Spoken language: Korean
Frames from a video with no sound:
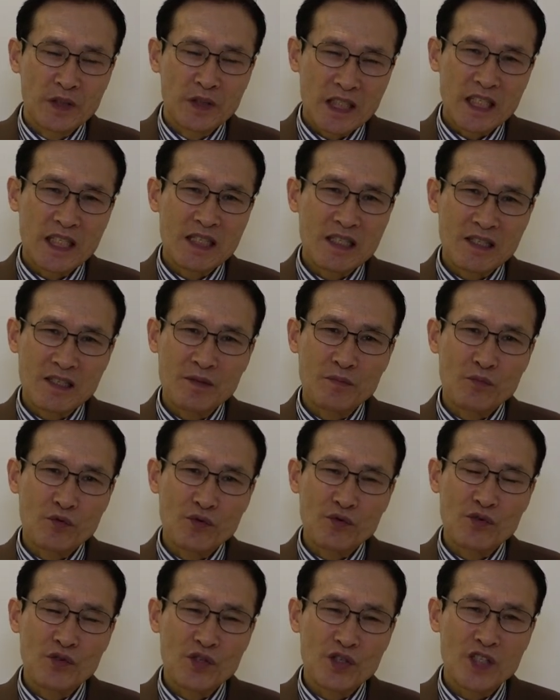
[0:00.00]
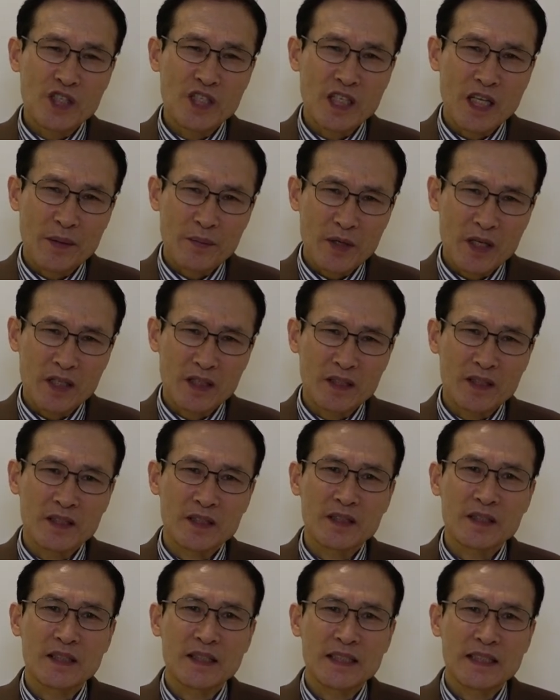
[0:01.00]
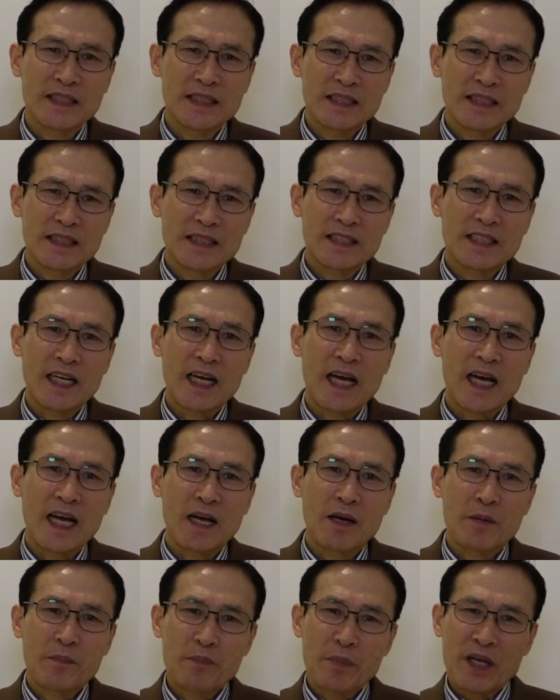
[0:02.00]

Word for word: 이 뜻은 무슨 뜻이냐면, 자,